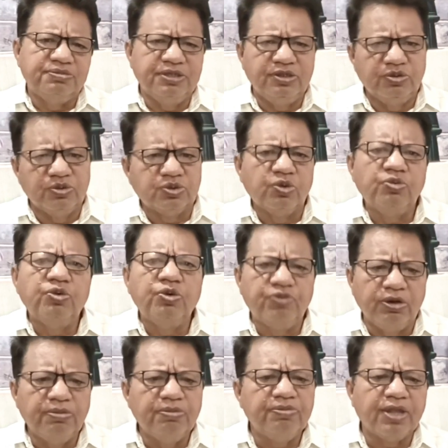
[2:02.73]
दोस्तों वो
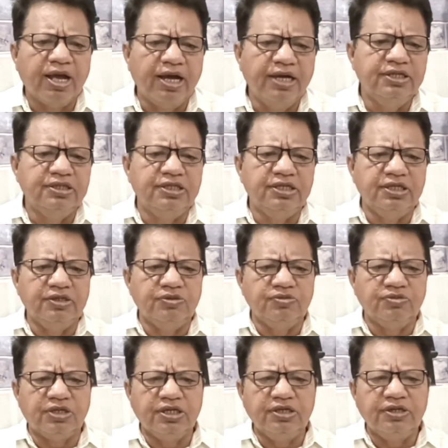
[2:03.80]
फिल्म आई थी
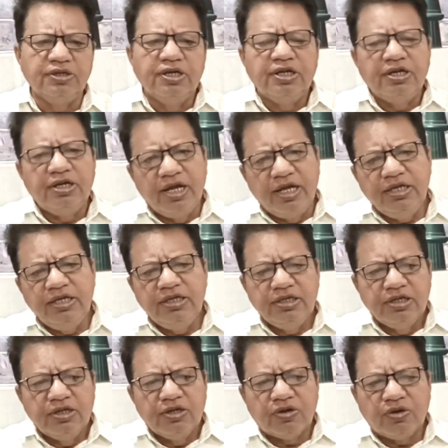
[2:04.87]
उनकी नई
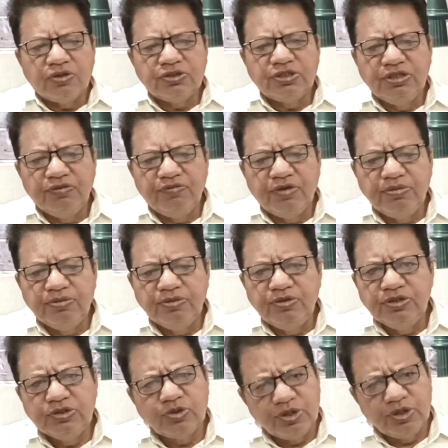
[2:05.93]
रोशनी फिल्म
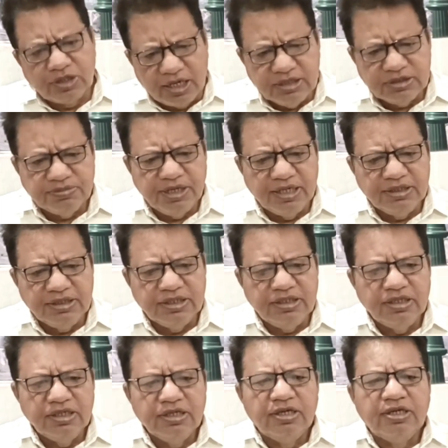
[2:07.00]
1941 में आई थी
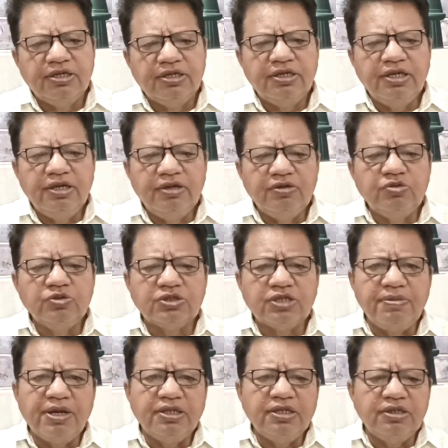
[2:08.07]
उसके
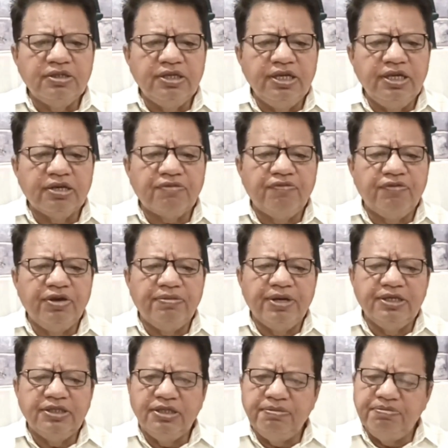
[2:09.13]
बाद एक फिल्म आई
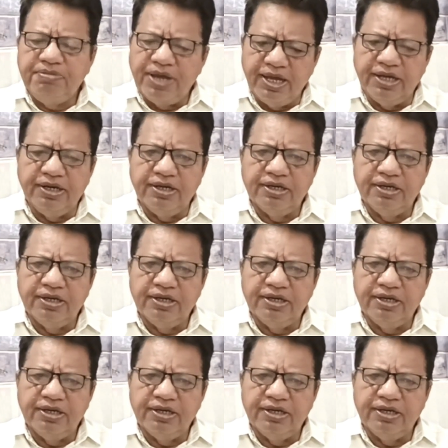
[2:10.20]
थी बहन